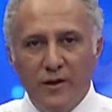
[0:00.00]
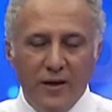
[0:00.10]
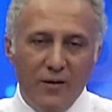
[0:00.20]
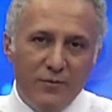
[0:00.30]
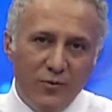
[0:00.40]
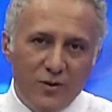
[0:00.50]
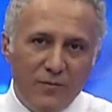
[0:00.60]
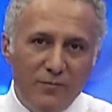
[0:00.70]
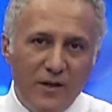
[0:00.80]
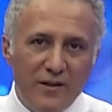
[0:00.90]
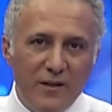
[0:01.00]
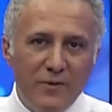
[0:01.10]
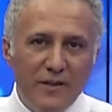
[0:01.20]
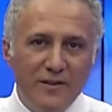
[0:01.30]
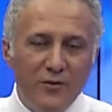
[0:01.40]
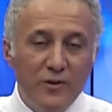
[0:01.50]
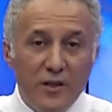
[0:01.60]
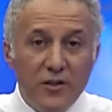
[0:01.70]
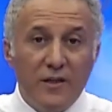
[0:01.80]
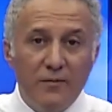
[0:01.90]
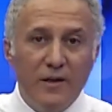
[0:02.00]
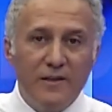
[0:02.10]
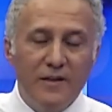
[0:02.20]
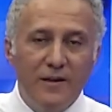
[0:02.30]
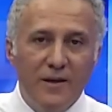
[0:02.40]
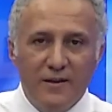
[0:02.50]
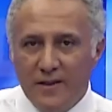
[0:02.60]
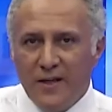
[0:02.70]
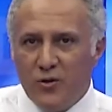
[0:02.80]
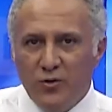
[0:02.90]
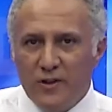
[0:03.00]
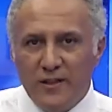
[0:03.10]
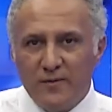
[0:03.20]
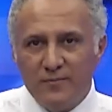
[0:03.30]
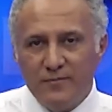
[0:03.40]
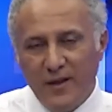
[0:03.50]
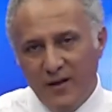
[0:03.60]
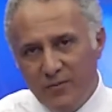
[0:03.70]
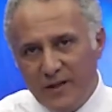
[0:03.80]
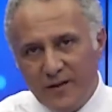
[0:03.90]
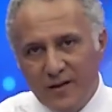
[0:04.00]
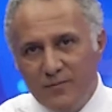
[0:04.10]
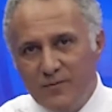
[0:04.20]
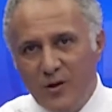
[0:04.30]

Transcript: Yani o zaman bir hakem heyetine, tüketici hakem heyetine gerek yok ki. Yani bırakalım